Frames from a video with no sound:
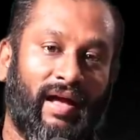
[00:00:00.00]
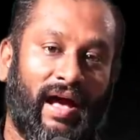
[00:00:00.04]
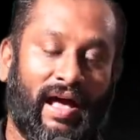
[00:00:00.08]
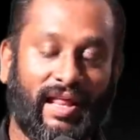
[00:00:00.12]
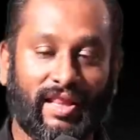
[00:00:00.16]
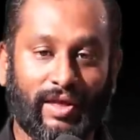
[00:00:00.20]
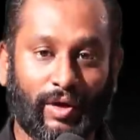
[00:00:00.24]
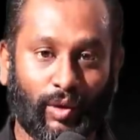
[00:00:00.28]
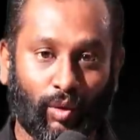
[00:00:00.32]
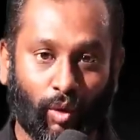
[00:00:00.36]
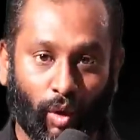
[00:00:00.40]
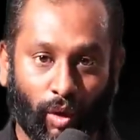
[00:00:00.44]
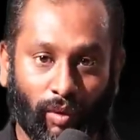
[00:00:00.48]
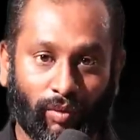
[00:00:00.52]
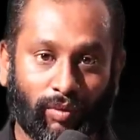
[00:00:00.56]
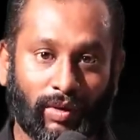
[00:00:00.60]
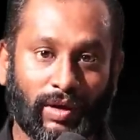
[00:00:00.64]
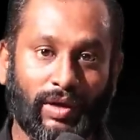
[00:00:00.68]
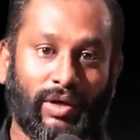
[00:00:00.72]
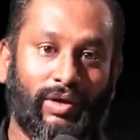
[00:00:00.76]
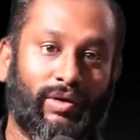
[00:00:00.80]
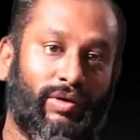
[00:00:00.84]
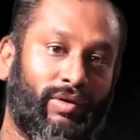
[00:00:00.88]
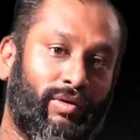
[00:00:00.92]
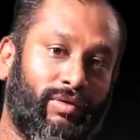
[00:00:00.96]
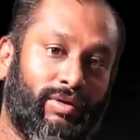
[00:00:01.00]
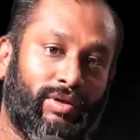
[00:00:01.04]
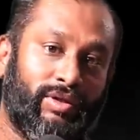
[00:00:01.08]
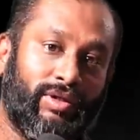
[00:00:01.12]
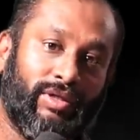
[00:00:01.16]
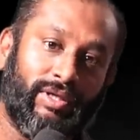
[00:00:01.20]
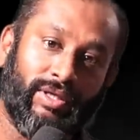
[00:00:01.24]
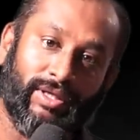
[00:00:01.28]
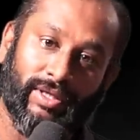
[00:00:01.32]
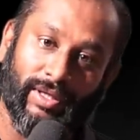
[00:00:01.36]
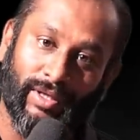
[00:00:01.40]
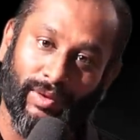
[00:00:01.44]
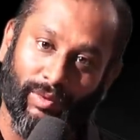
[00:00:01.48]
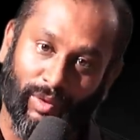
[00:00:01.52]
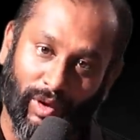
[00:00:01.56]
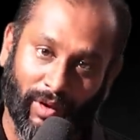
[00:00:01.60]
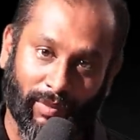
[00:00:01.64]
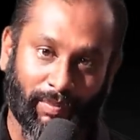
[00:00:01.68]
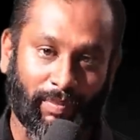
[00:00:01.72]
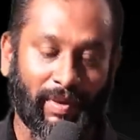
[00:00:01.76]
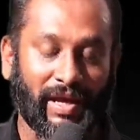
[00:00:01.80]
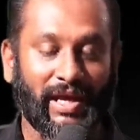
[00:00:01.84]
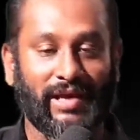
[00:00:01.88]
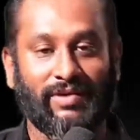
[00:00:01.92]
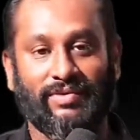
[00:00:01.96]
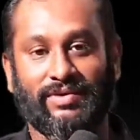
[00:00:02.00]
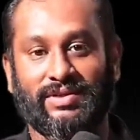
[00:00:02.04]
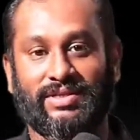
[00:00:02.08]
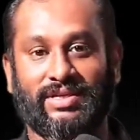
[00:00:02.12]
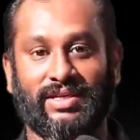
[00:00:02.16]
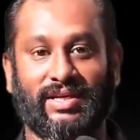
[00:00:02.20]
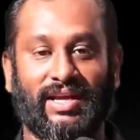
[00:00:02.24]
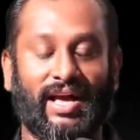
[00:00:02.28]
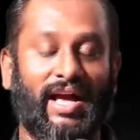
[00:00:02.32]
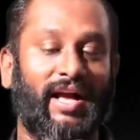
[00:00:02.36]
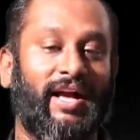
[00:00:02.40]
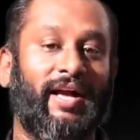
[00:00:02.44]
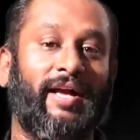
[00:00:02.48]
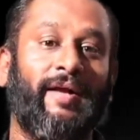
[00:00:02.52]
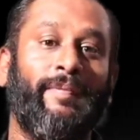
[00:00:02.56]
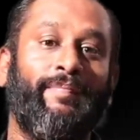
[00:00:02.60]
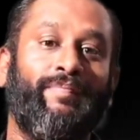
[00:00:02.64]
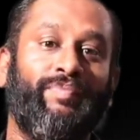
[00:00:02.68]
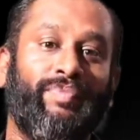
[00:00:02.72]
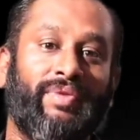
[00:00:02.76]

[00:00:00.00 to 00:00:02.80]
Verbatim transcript: அதுக்கு ஒவ்வொன்றுக்கும் வந்து ஒரு பேர் வச்சுருக்காங்க